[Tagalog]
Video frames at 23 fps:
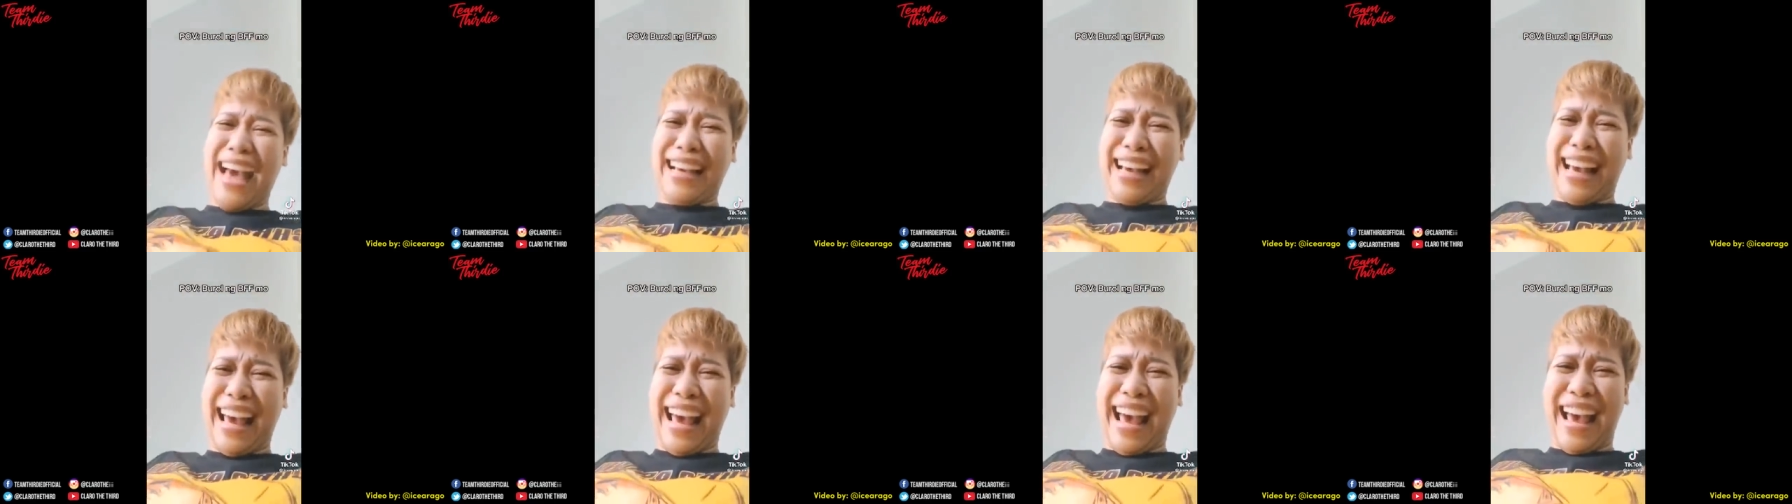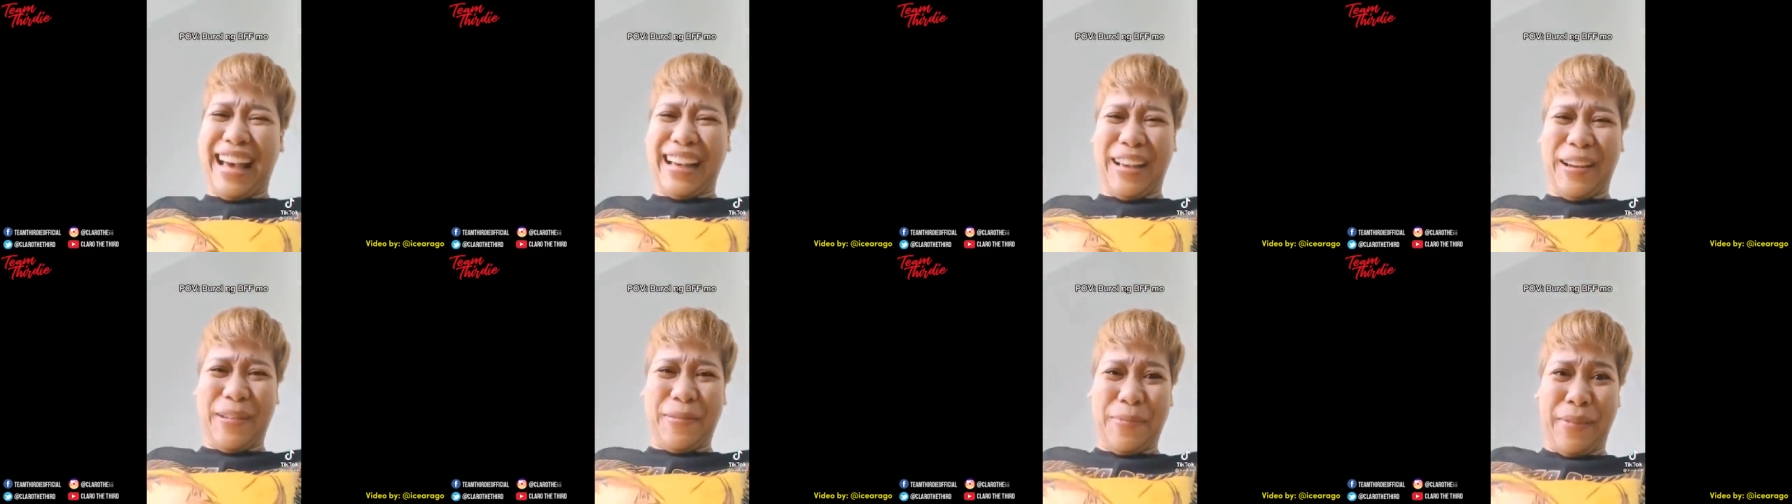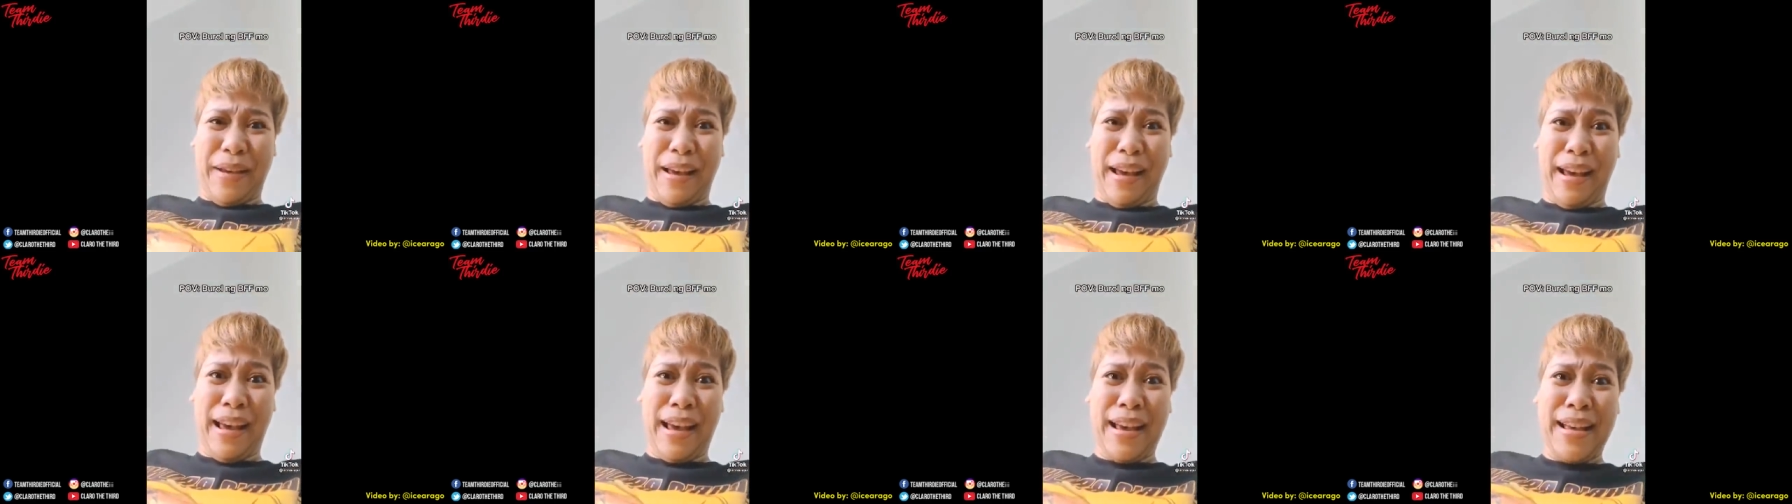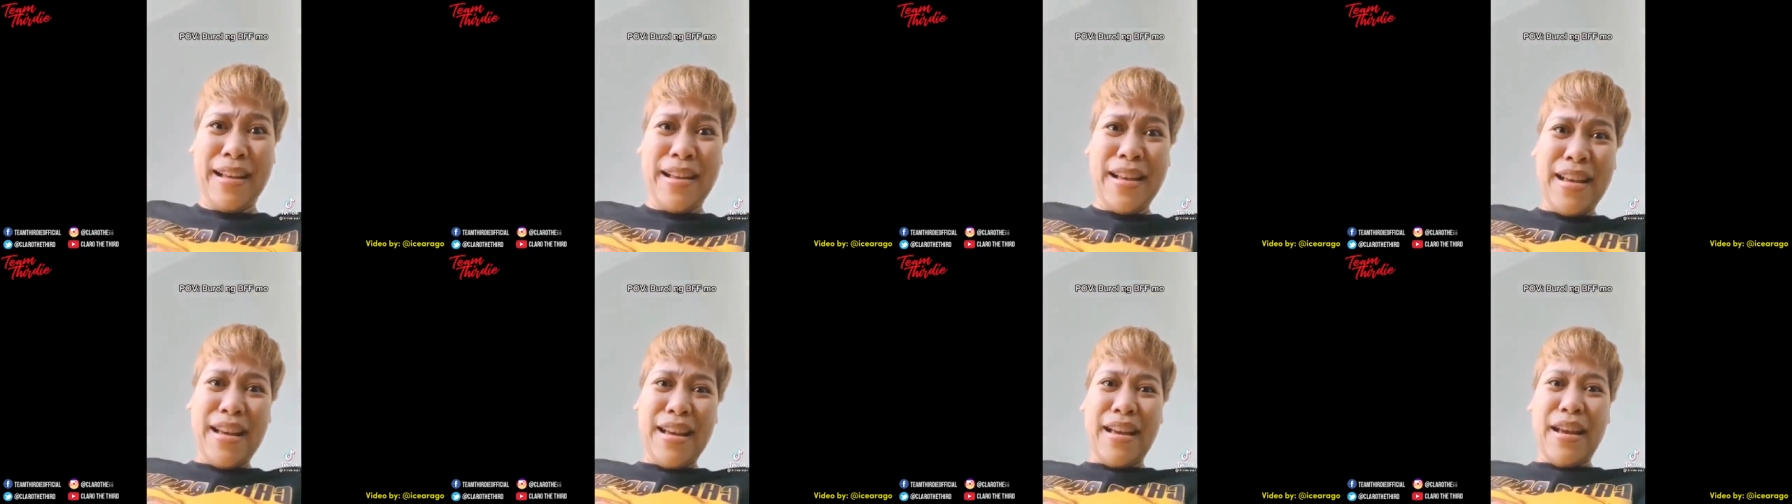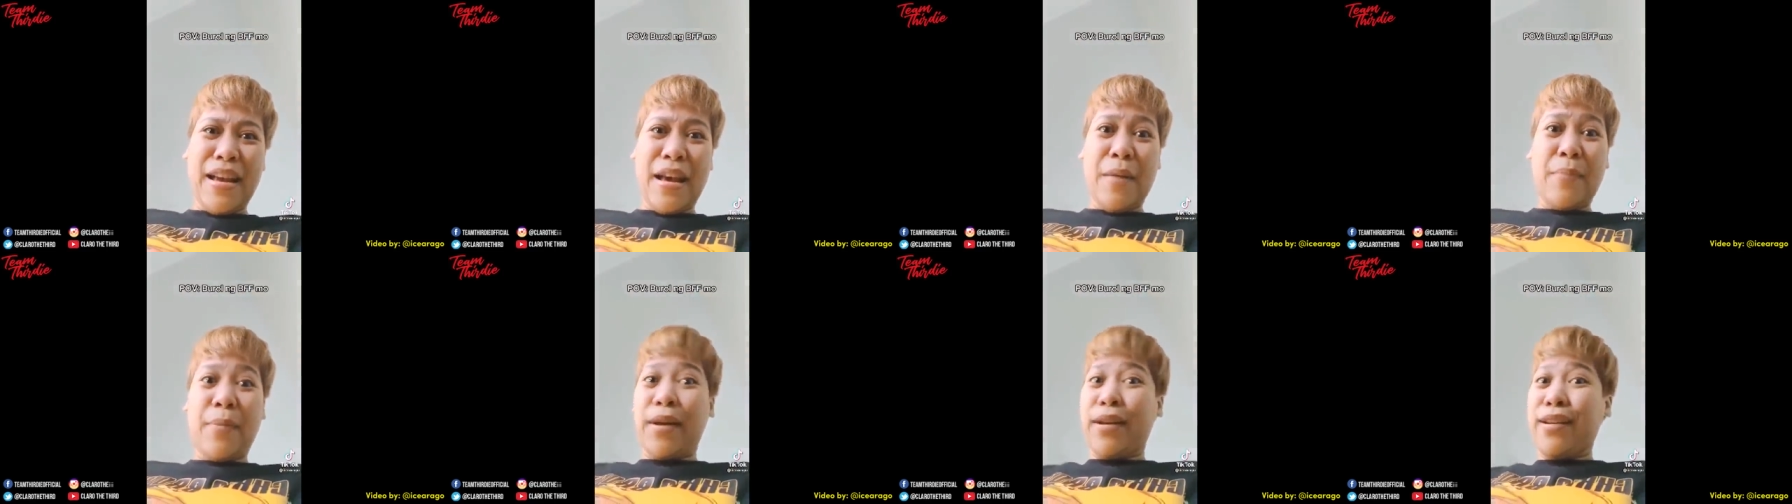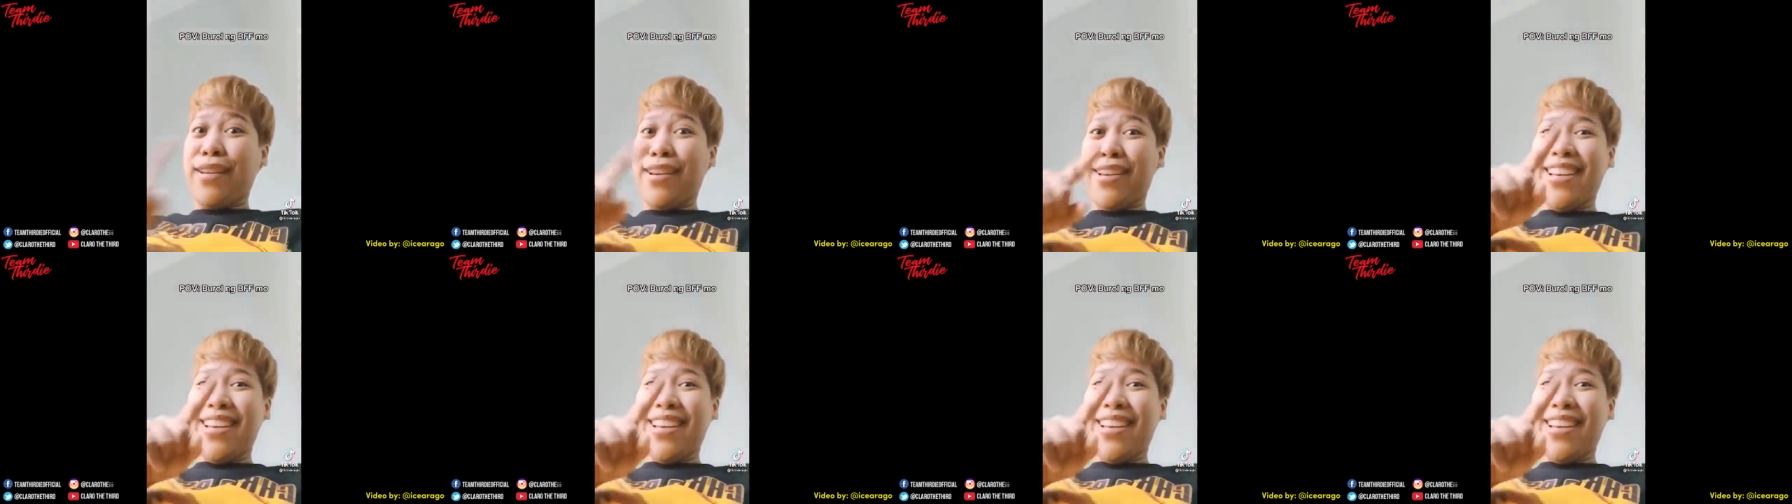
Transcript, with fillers: Aga-aga pa. Pero,